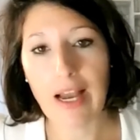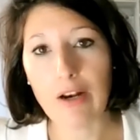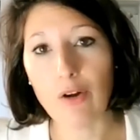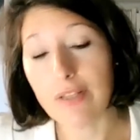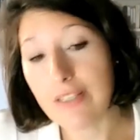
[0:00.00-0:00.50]

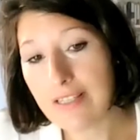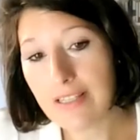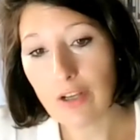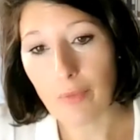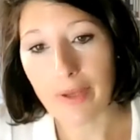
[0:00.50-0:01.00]
Alors
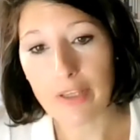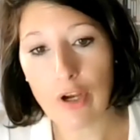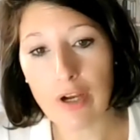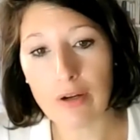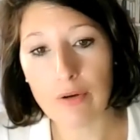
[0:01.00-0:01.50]
ici comme
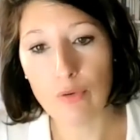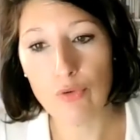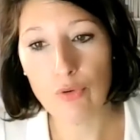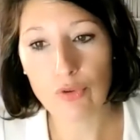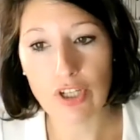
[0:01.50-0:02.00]
ailleurs,
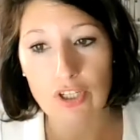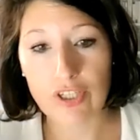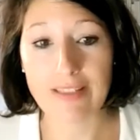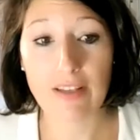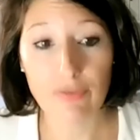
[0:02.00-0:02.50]
l'Union cherche
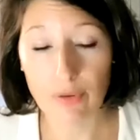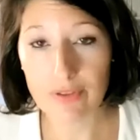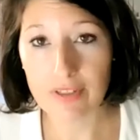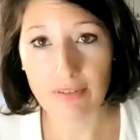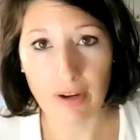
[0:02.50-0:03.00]
à défendre
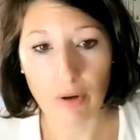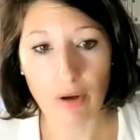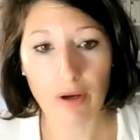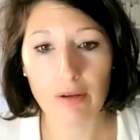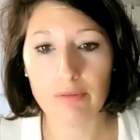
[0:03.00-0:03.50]
ses
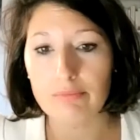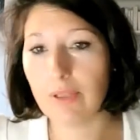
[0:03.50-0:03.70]
valeurs,